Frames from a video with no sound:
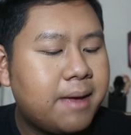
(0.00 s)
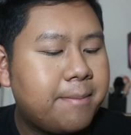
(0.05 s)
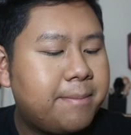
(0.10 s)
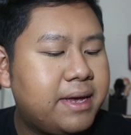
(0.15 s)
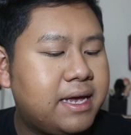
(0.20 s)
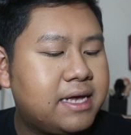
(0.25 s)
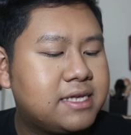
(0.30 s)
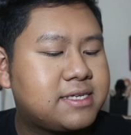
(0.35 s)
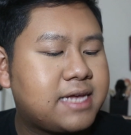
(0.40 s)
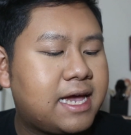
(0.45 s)
เบ
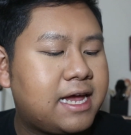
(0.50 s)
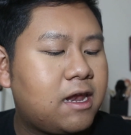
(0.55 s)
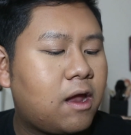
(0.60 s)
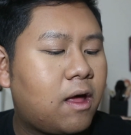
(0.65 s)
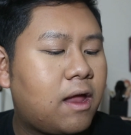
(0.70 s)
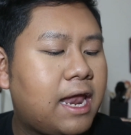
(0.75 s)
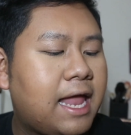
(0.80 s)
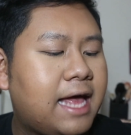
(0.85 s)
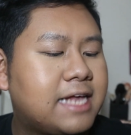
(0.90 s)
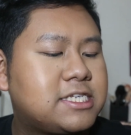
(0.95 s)
สใช้ล
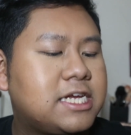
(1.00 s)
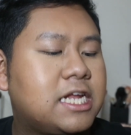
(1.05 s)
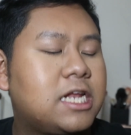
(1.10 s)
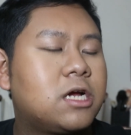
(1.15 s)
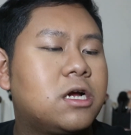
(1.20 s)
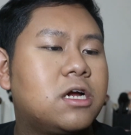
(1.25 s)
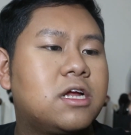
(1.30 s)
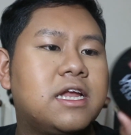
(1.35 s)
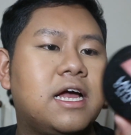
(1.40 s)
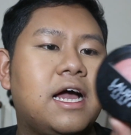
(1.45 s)
อร่าเจล
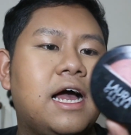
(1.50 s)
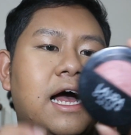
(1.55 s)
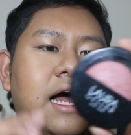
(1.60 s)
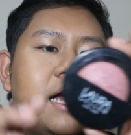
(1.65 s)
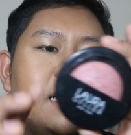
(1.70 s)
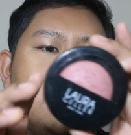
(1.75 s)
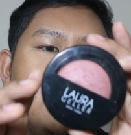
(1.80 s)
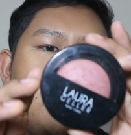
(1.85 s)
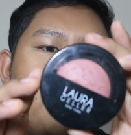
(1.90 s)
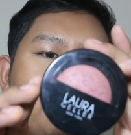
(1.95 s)
เลอร์นะคะ
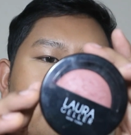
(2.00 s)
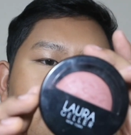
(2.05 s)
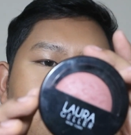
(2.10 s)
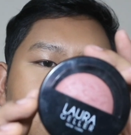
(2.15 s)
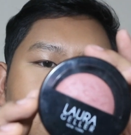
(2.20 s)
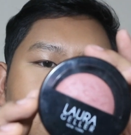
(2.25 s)
เป็น